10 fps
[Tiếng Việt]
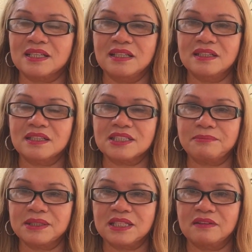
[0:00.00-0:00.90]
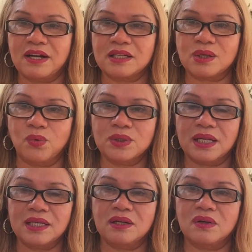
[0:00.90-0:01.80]
cái chị chỉ sắm cái xe van cũ
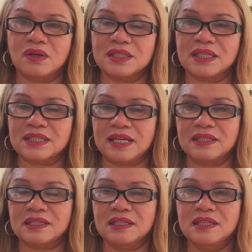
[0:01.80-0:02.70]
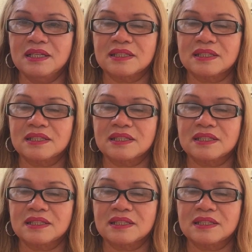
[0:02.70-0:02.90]
chị để đâu đâu cái chị chạy chị